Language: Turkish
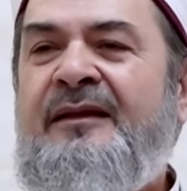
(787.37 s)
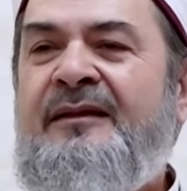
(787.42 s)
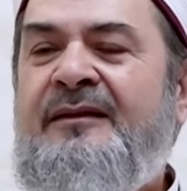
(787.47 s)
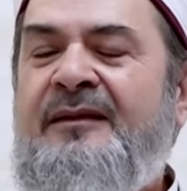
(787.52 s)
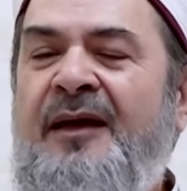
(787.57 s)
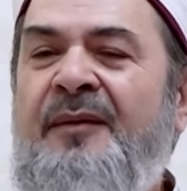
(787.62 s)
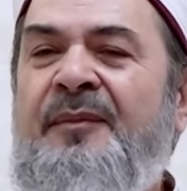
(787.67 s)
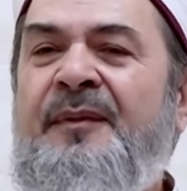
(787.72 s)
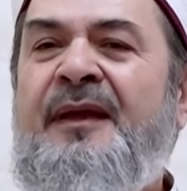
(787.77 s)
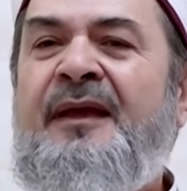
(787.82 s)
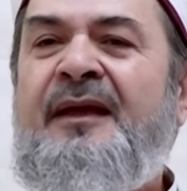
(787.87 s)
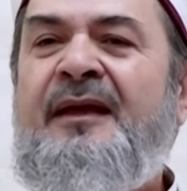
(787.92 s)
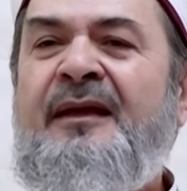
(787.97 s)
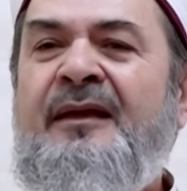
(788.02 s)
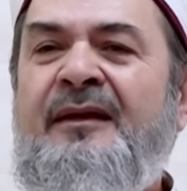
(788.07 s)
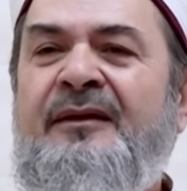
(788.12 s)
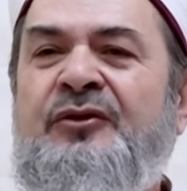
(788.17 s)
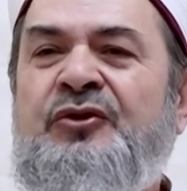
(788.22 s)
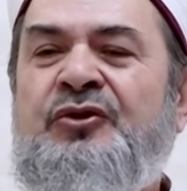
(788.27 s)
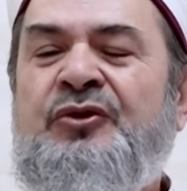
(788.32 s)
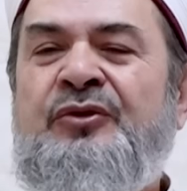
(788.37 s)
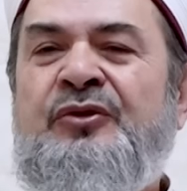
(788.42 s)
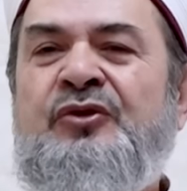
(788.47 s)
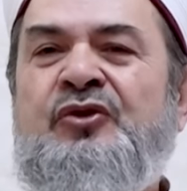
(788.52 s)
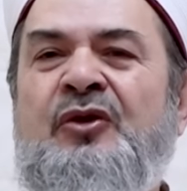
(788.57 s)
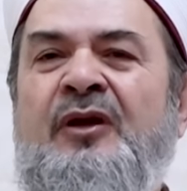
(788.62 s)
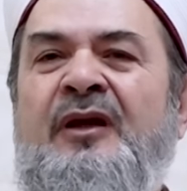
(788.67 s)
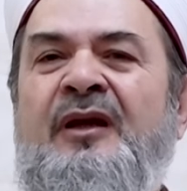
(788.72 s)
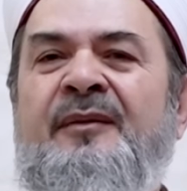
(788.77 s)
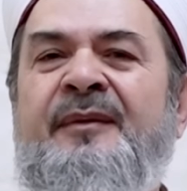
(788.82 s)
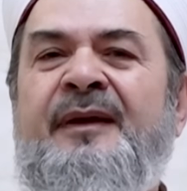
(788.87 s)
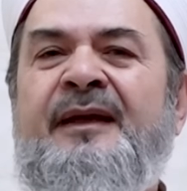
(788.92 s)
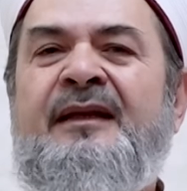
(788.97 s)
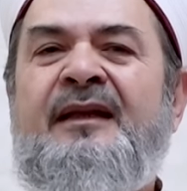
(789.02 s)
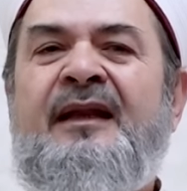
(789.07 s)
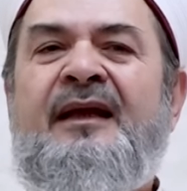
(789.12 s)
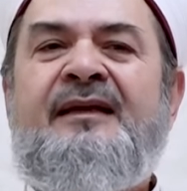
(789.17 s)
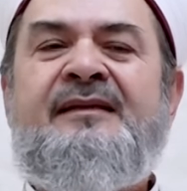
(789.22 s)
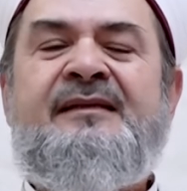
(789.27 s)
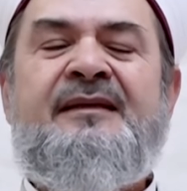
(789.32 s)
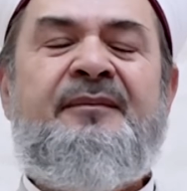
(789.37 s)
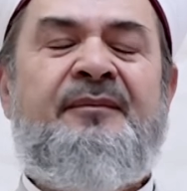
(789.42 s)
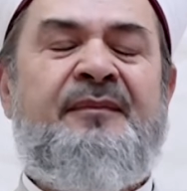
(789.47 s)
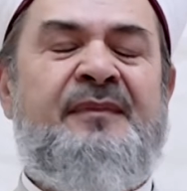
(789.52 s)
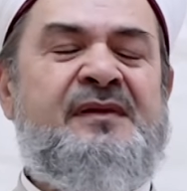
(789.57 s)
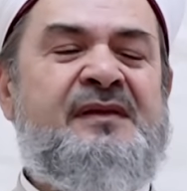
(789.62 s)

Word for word: Tabii şunu söylemek lazım.